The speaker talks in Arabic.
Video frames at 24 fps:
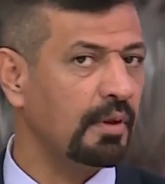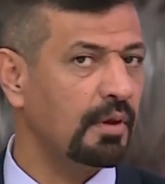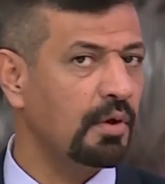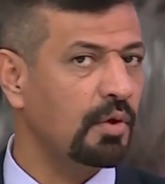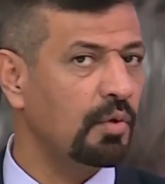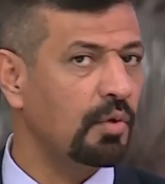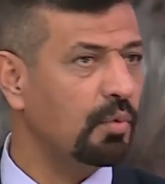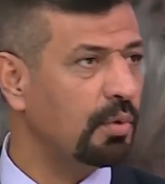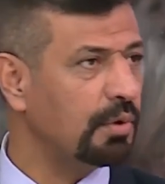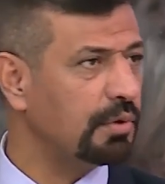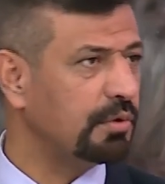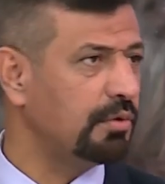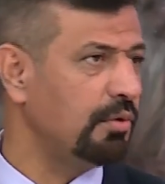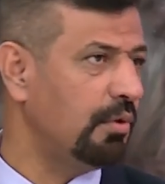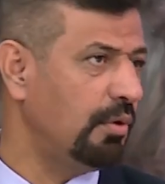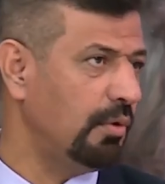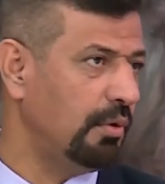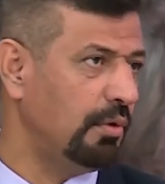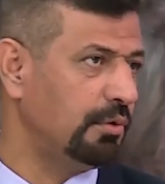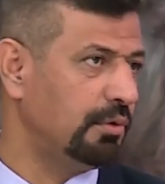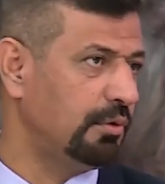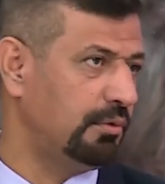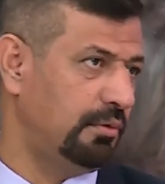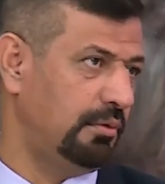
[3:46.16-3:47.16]

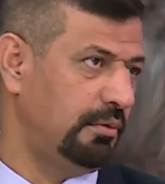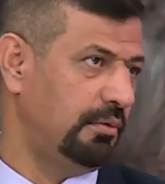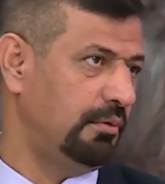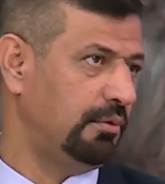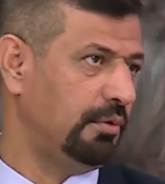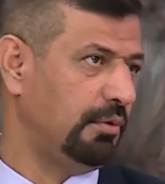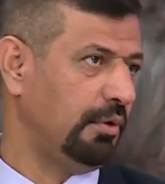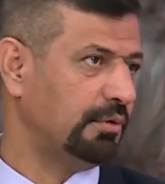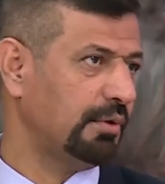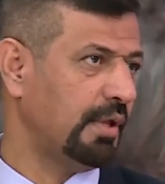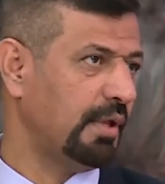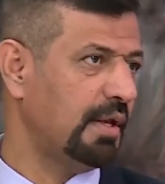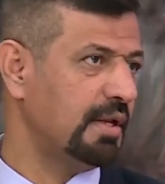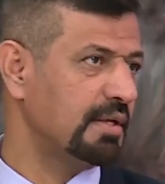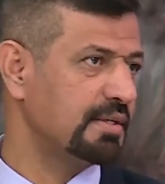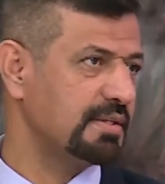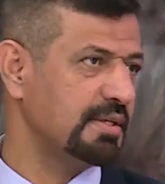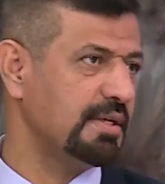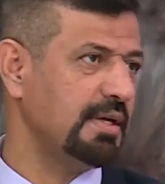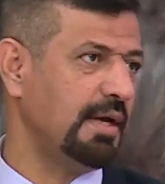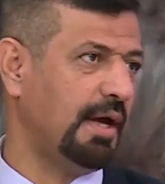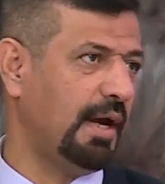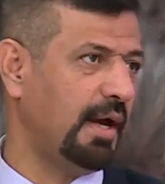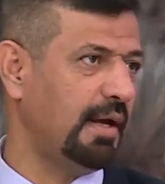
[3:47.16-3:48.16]
وتعطى
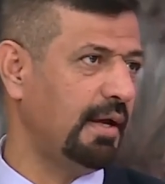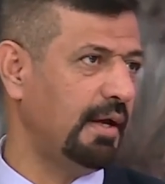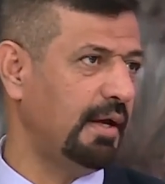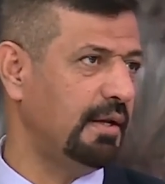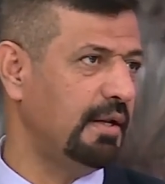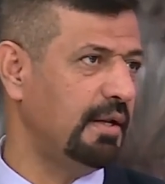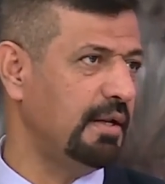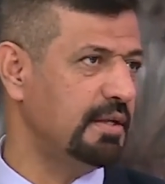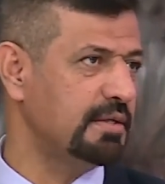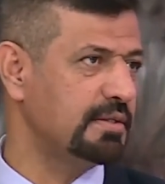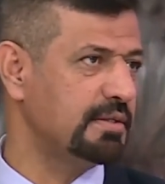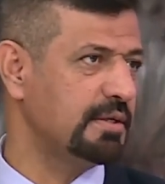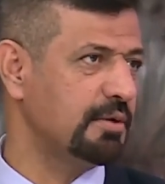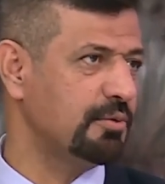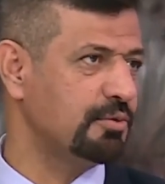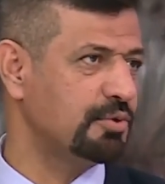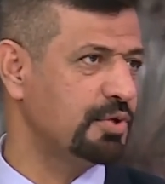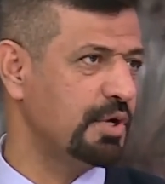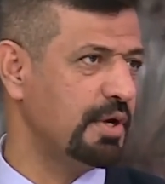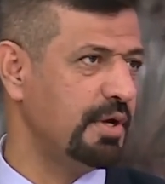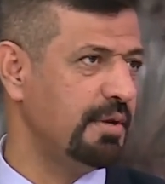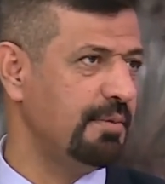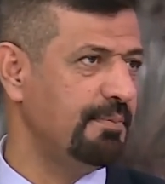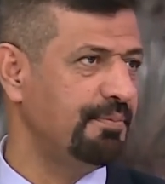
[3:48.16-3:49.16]
نصيحة يعني
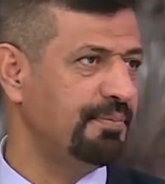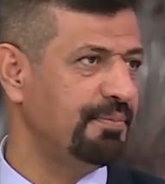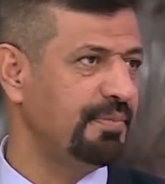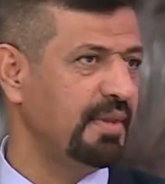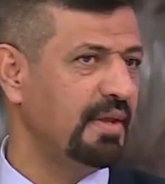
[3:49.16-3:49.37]
للزوجين